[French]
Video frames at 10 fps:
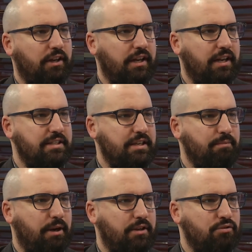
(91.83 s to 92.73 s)
Canadien
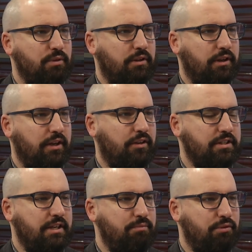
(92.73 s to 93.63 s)
par la suite, quelques
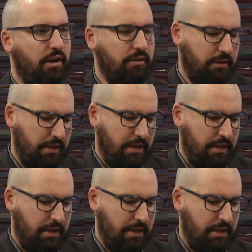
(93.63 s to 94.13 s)
années plus tard.